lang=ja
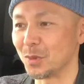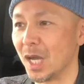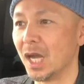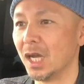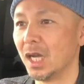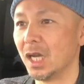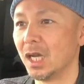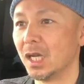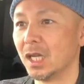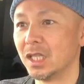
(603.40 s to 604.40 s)
は
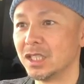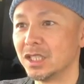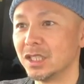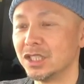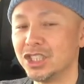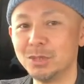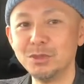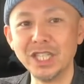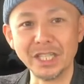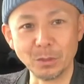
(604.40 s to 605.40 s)
事
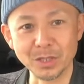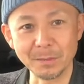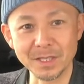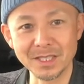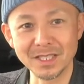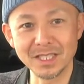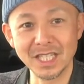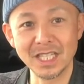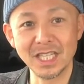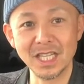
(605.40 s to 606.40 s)
務デーでございます。
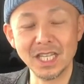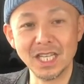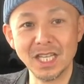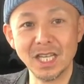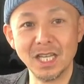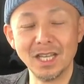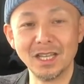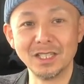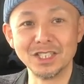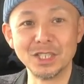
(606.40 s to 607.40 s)

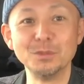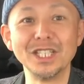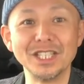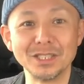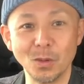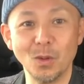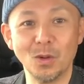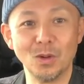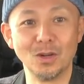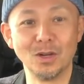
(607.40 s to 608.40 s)
事務デーですよ。
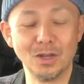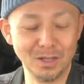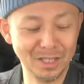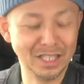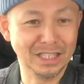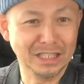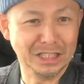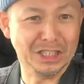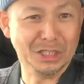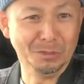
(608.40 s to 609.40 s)

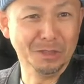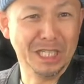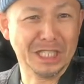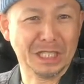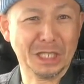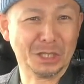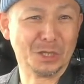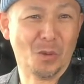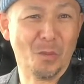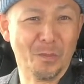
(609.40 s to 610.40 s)
事務デーじゃないです
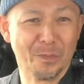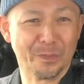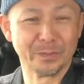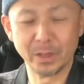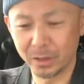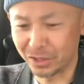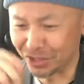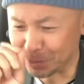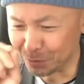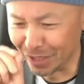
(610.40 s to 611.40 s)
よ。
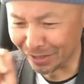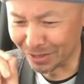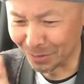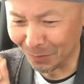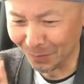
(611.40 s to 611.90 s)
事務デーですよ。